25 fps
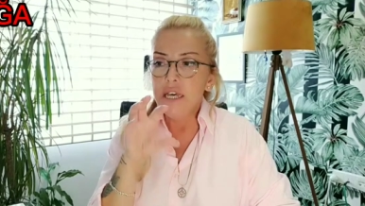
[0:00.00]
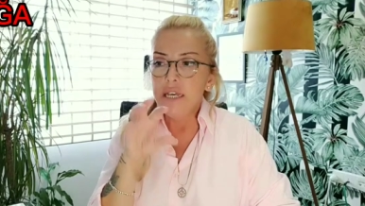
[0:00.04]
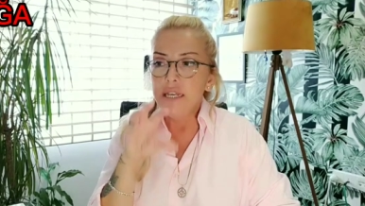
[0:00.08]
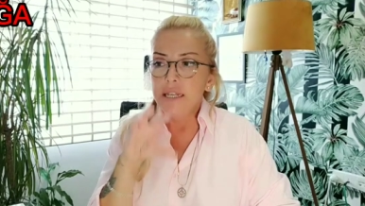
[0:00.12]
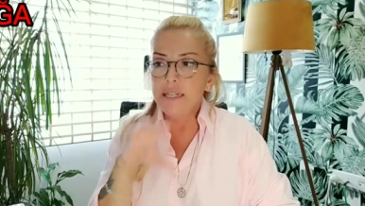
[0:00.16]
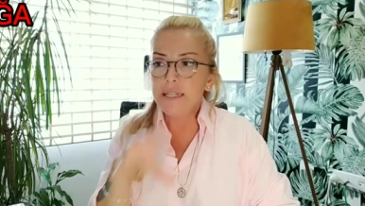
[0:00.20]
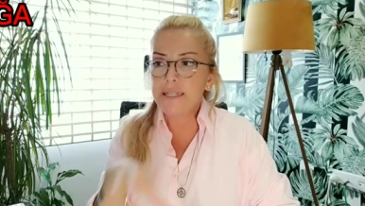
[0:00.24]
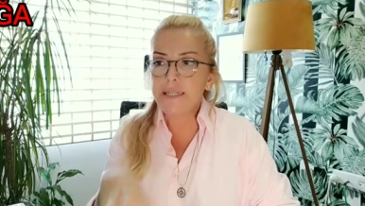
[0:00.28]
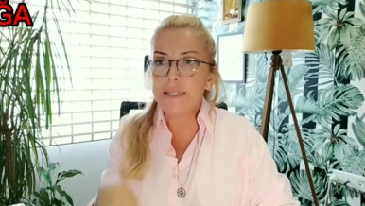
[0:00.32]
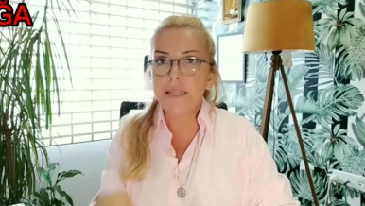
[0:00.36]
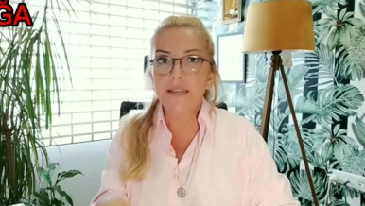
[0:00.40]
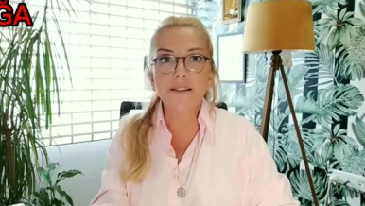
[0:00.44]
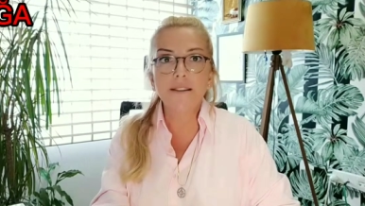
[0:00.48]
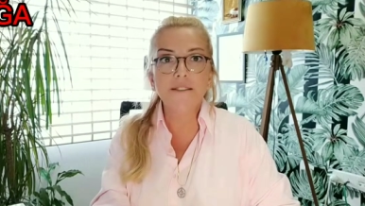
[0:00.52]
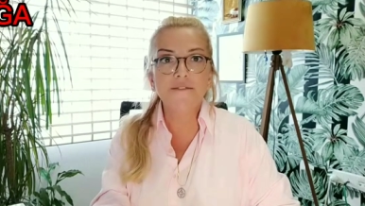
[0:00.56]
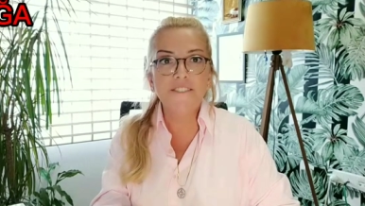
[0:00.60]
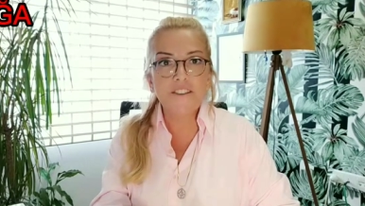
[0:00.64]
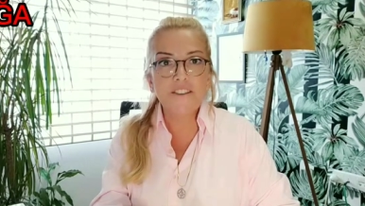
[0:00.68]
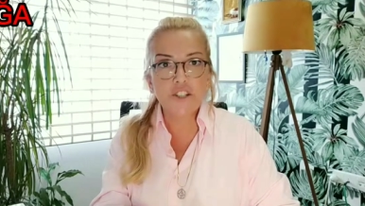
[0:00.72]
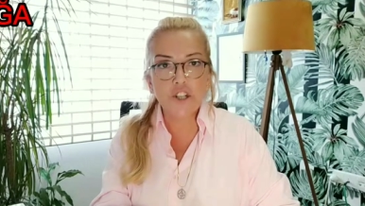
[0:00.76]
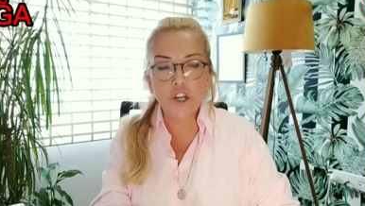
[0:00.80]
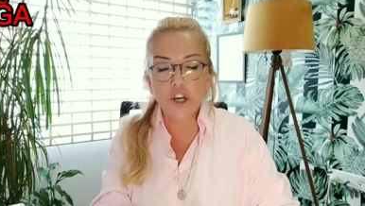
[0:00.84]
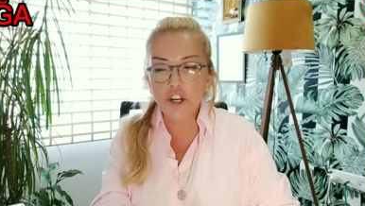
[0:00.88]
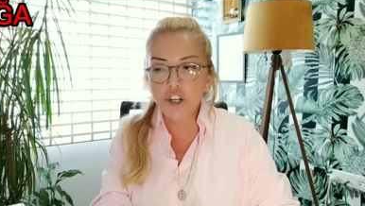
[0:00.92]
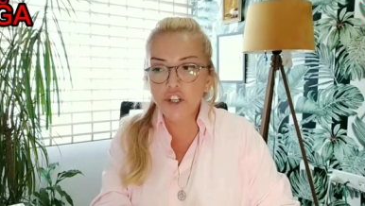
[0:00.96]
salı
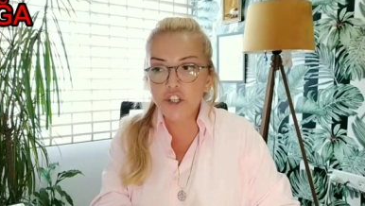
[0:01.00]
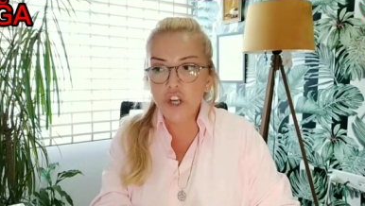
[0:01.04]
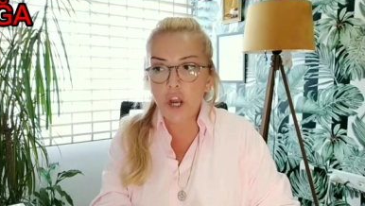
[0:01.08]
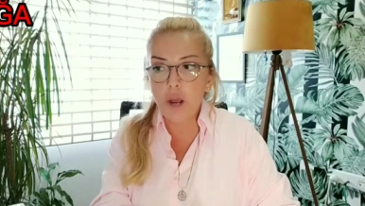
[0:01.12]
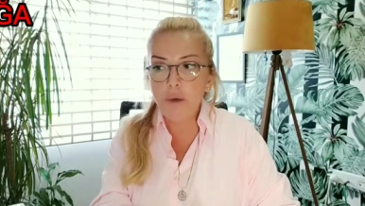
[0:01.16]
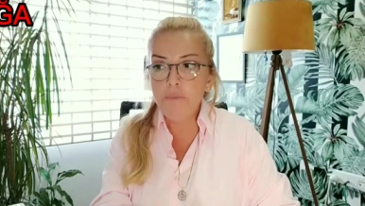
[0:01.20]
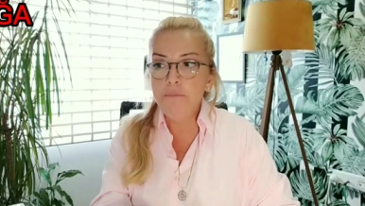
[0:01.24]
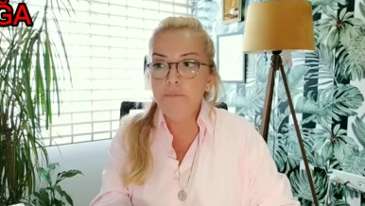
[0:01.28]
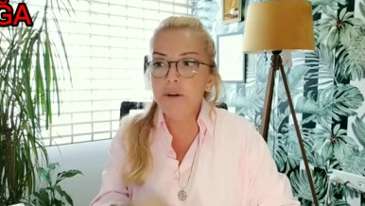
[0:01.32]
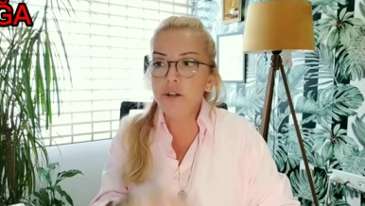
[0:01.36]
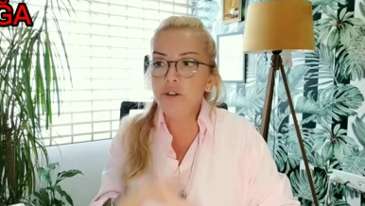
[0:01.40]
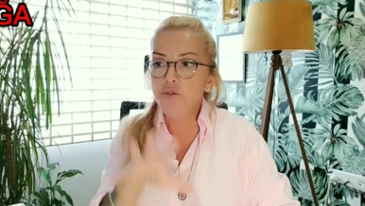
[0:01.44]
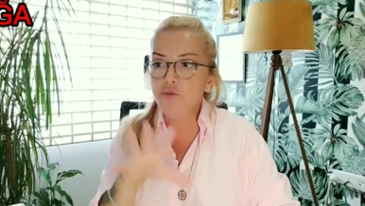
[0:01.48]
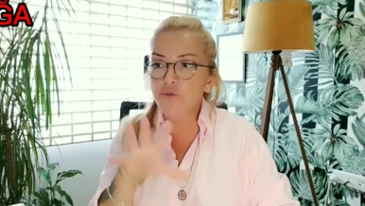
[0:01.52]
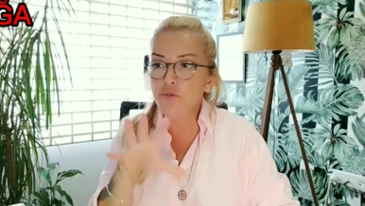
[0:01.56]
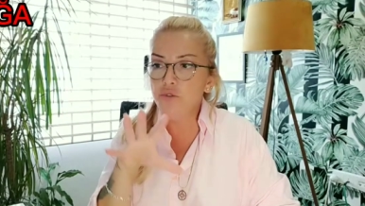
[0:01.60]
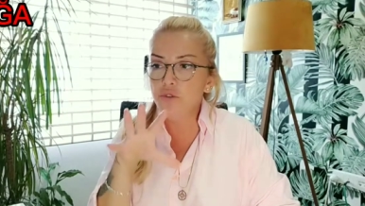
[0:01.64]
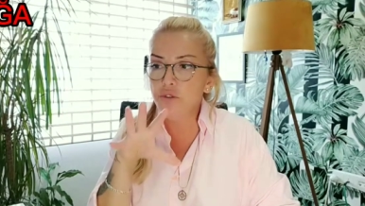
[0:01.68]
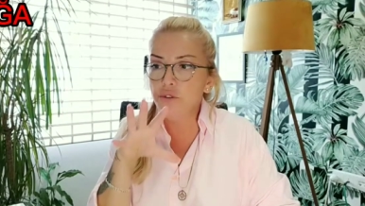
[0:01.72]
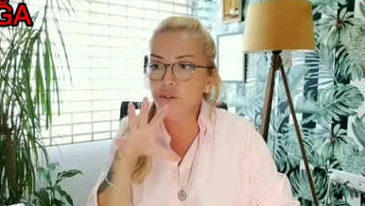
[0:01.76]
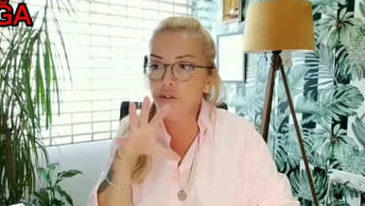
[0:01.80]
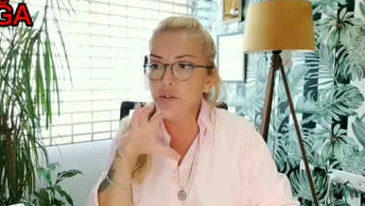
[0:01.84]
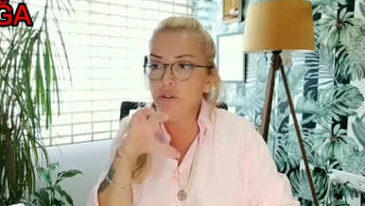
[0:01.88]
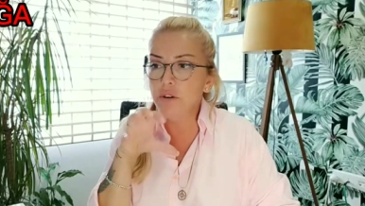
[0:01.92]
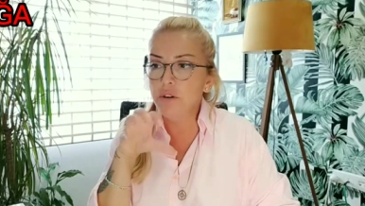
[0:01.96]
ve çarşamba
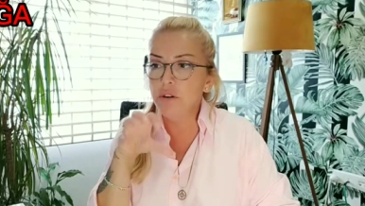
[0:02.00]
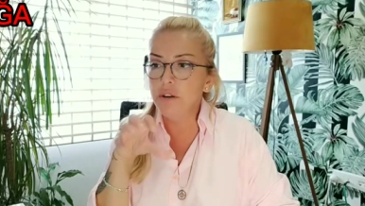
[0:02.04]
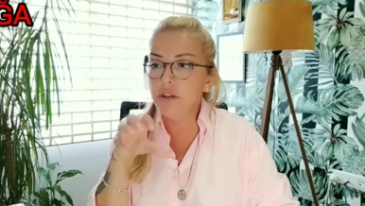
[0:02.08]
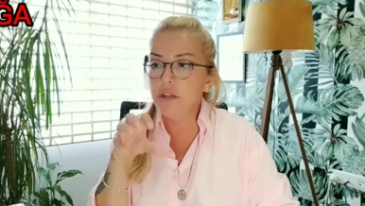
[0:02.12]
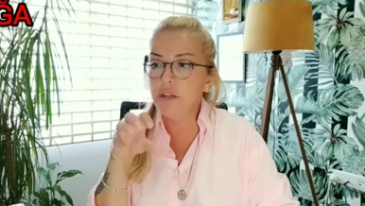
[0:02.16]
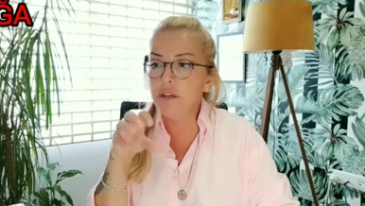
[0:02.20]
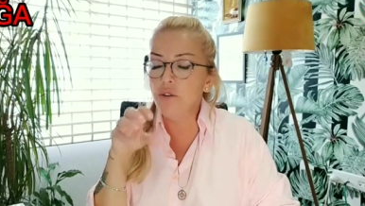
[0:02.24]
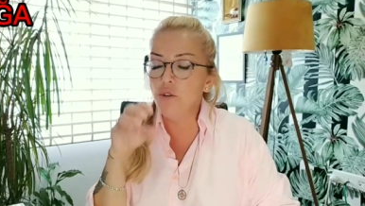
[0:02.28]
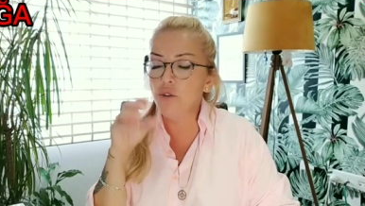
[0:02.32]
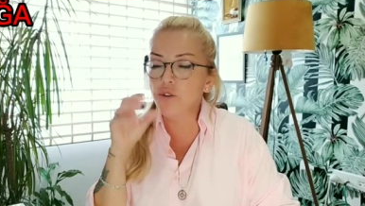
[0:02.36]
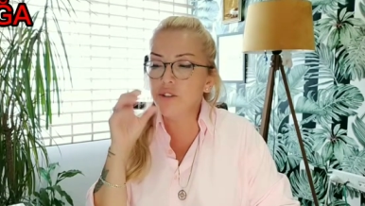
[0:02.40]
günü e,